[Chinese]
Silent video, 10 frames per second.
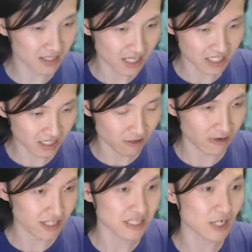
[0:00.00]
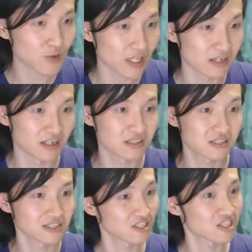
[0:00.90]
那些苟延残喘的人，
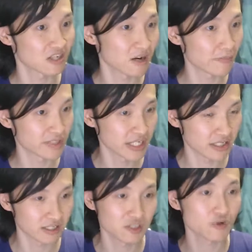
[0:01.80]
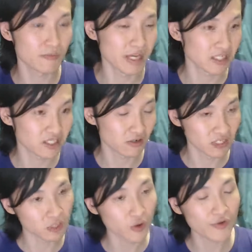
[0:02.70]
则视而不见。你就会变成这种，
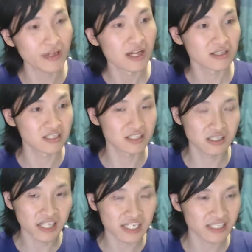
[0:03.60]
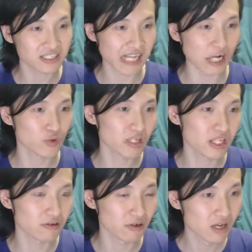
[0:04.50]
你对于你就内心假装的
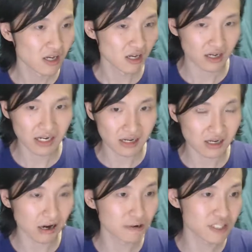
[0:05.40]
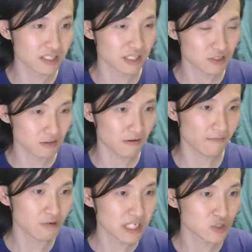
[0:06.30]
那种呃。高兴一种
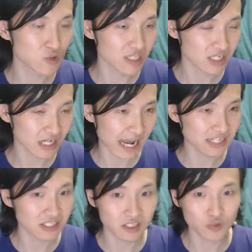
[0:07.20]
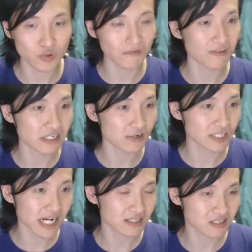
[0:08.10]
逢场作戏的开心就觉得非常有
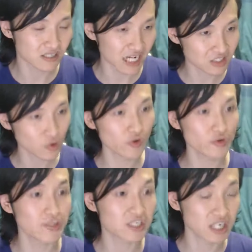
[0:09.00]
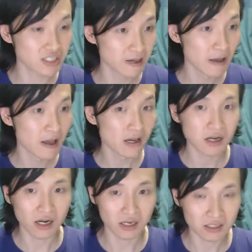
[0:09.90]
价值，但是对于你真正
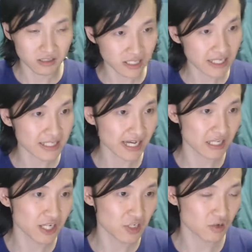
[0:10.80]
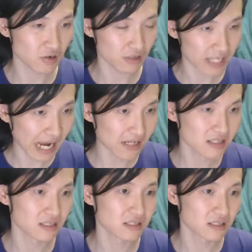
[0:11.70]
呃内在的一种压
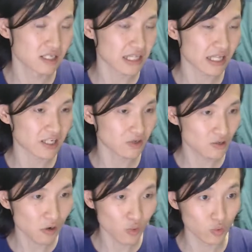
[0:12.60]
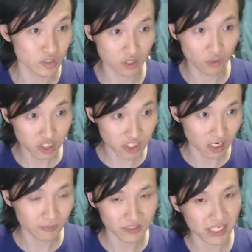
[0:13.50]
抑、内在的一种痛苦则视
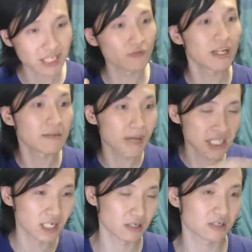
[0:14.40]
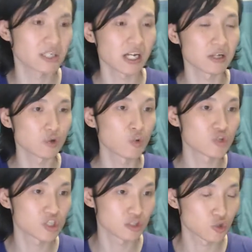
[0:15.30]
而不见，因为你被这个这个图
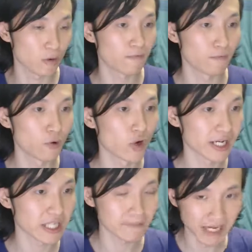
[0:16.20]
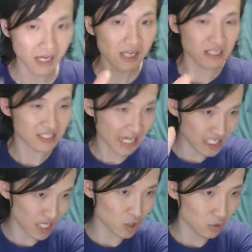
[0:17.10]
式所俘获了，你被你在
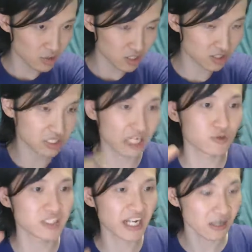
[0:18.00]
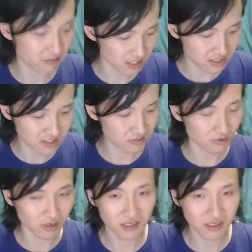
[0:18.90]
这个图式之下去建构你的自我，